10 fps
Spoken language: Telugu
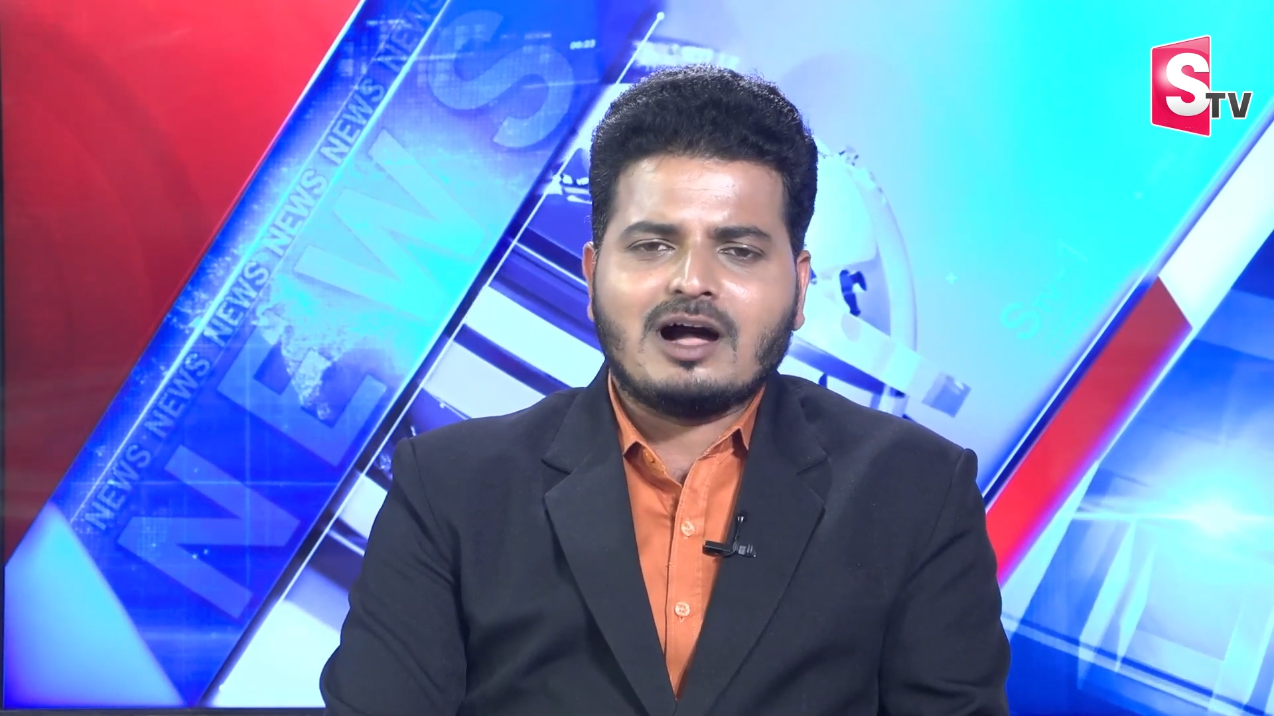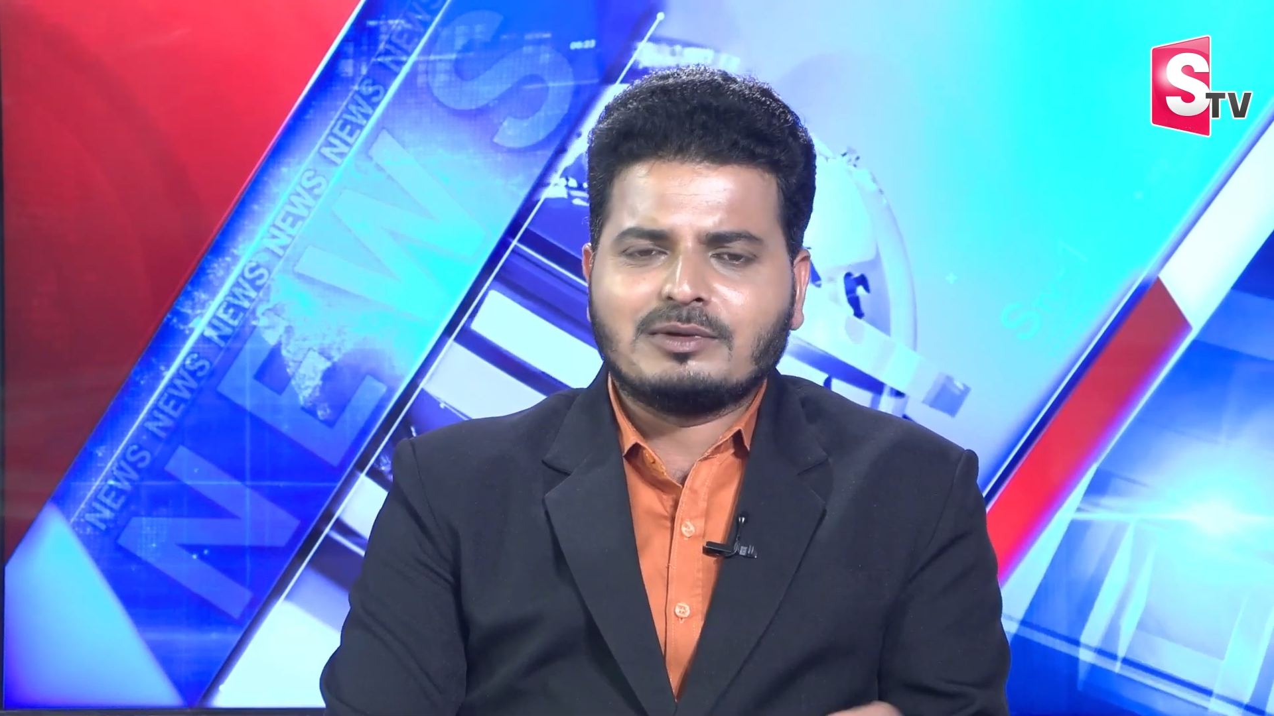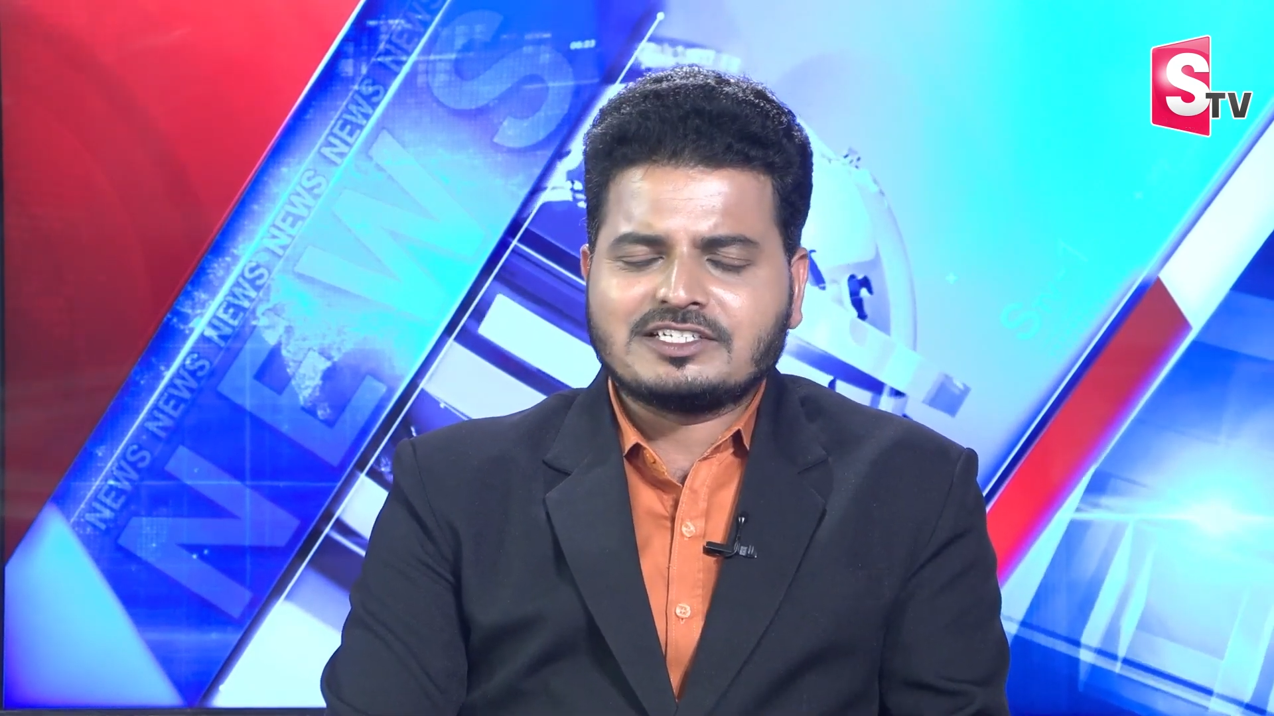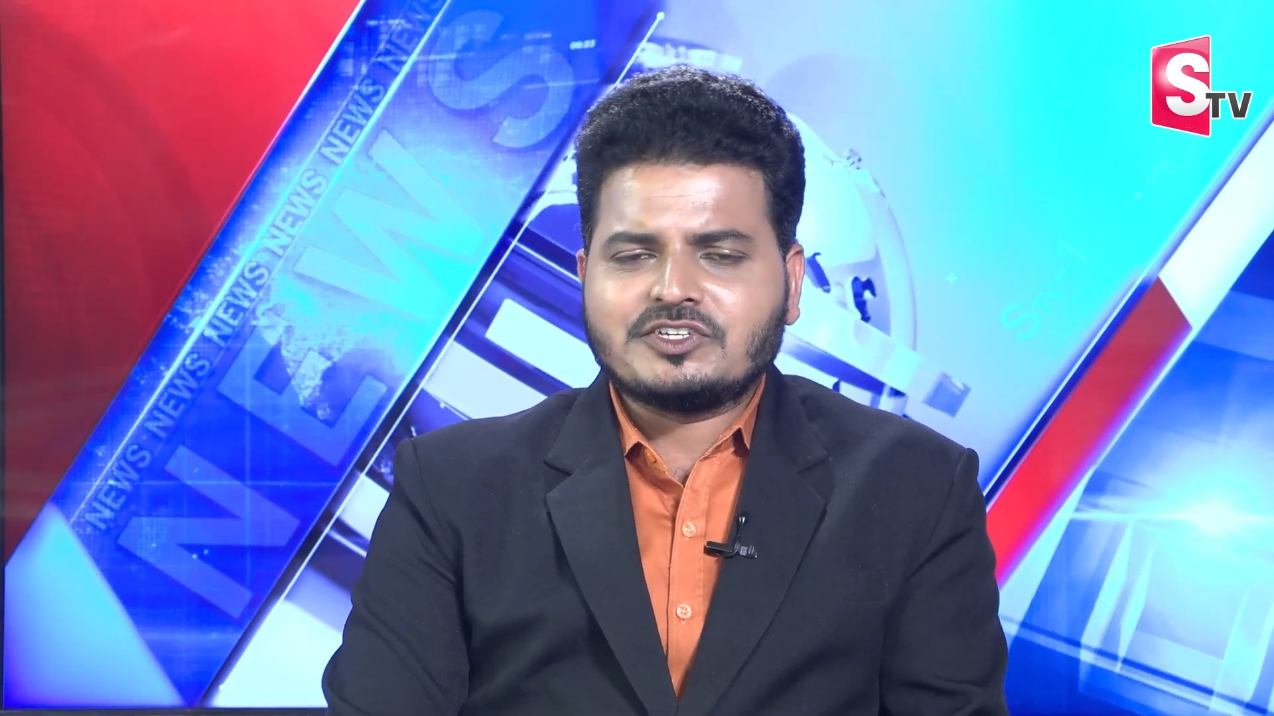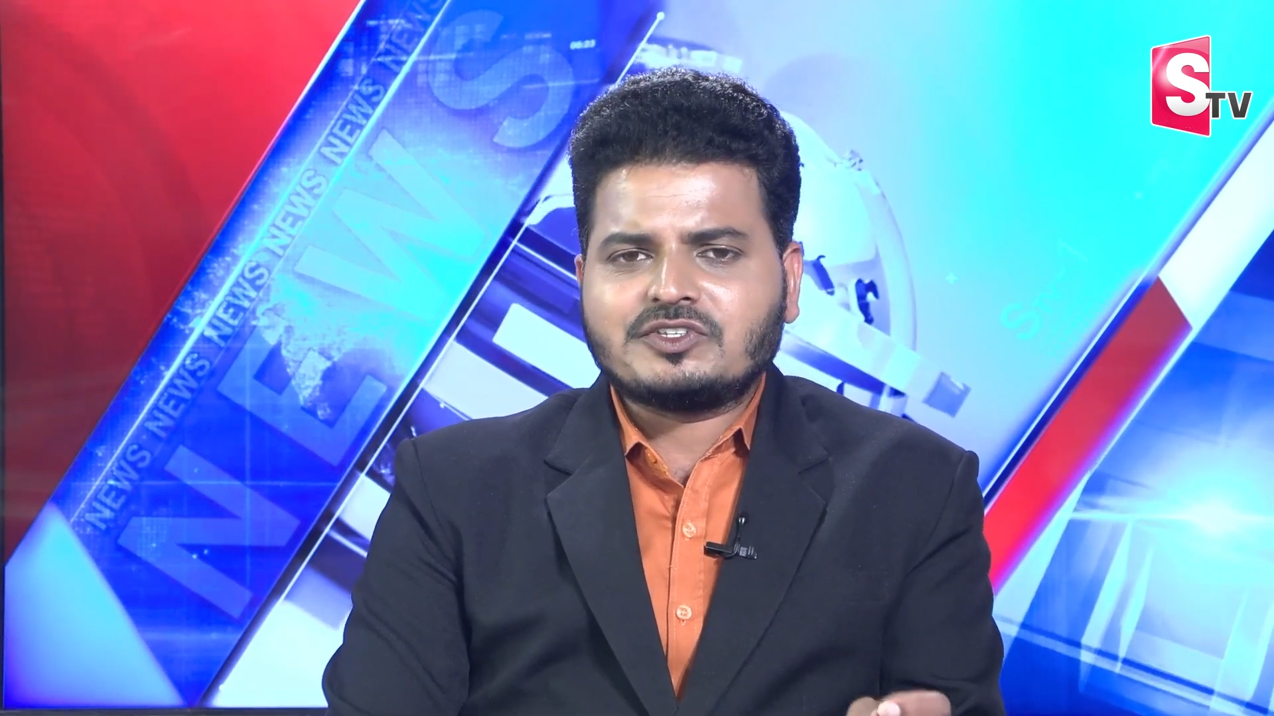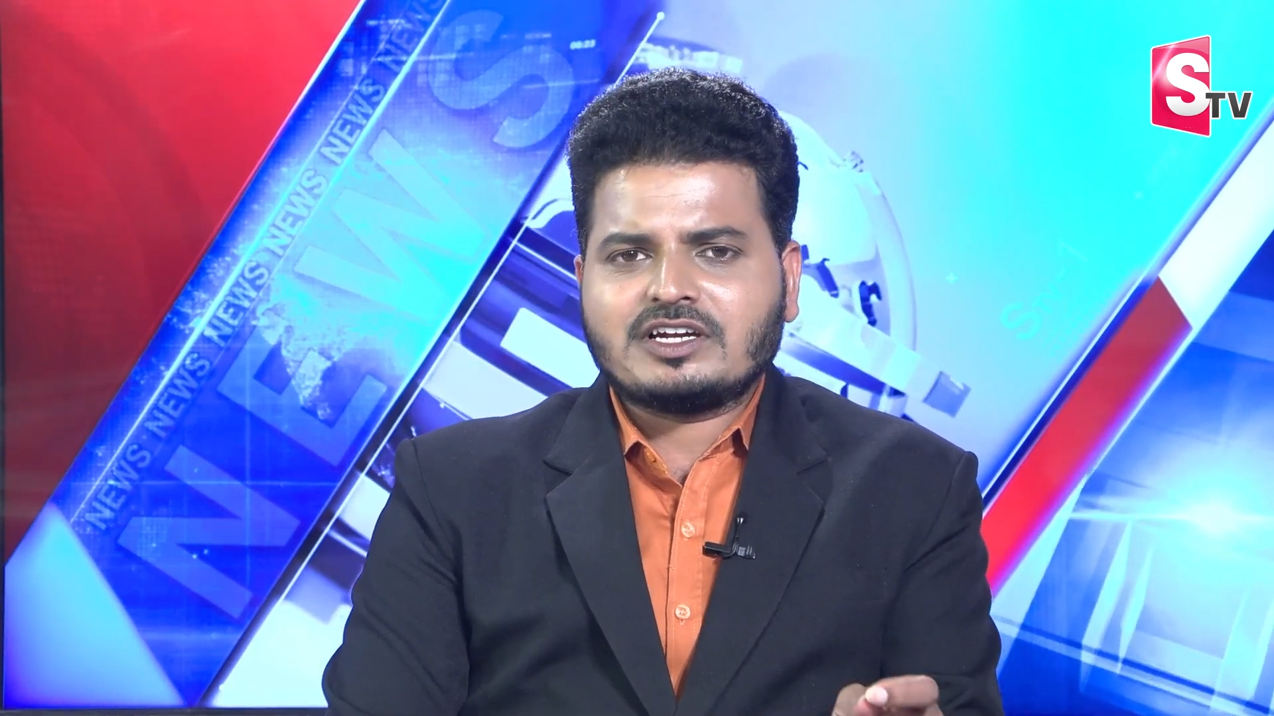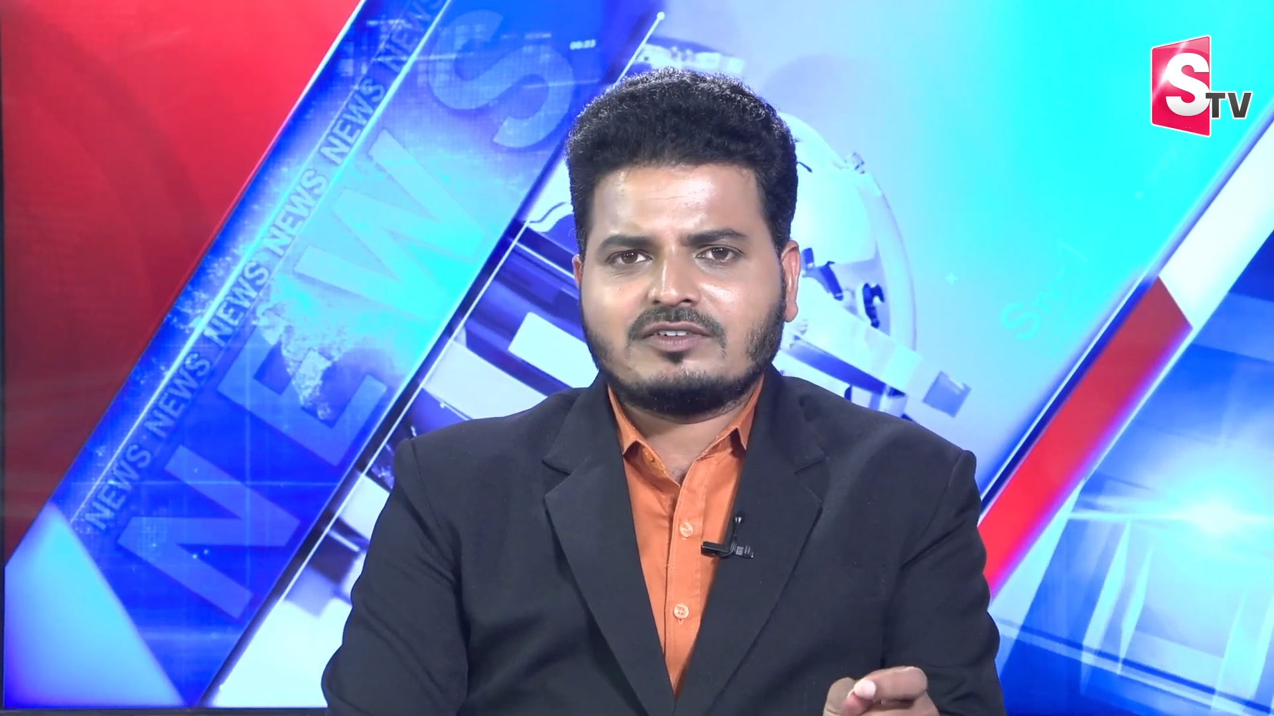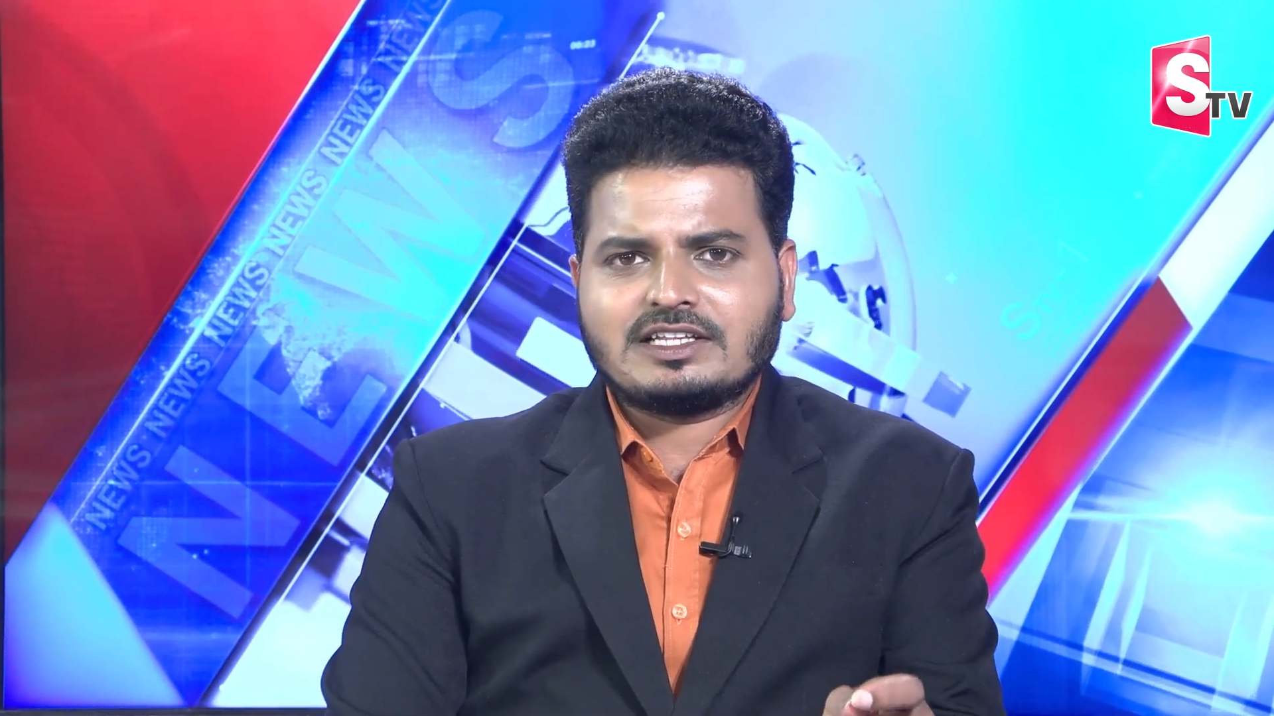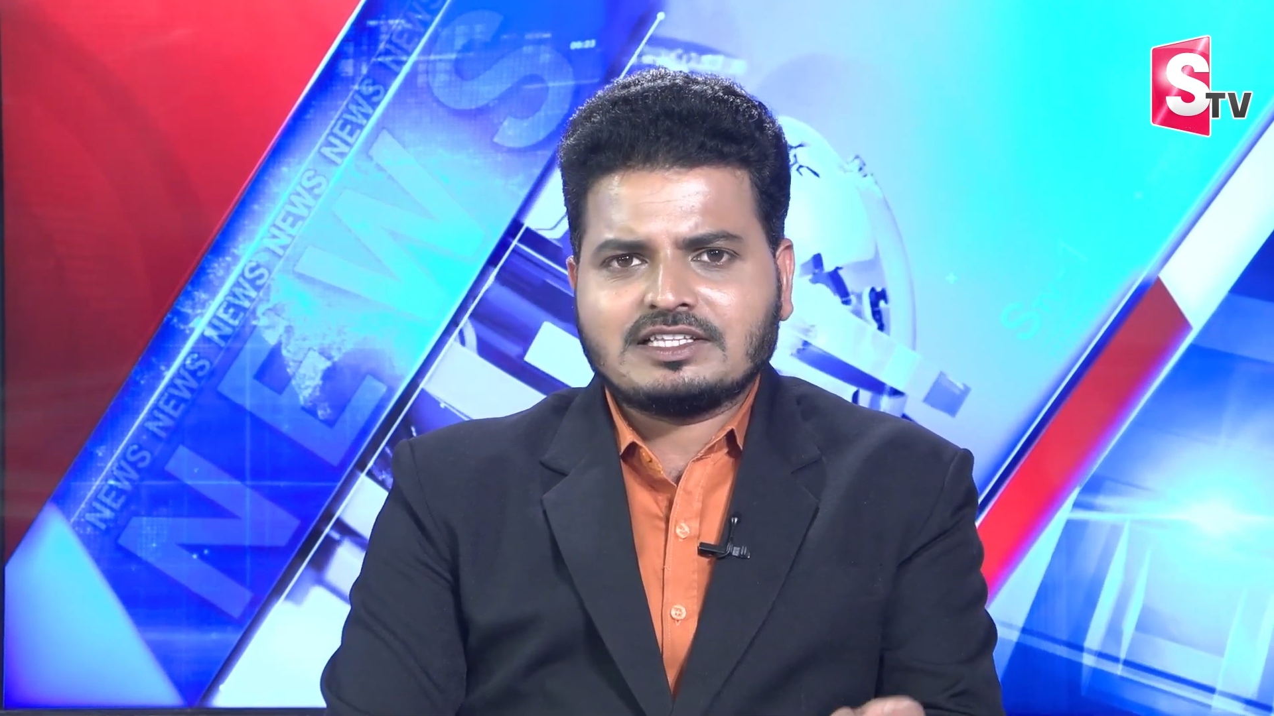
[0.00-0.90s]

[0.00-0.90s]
అమలు చేసేటువంటి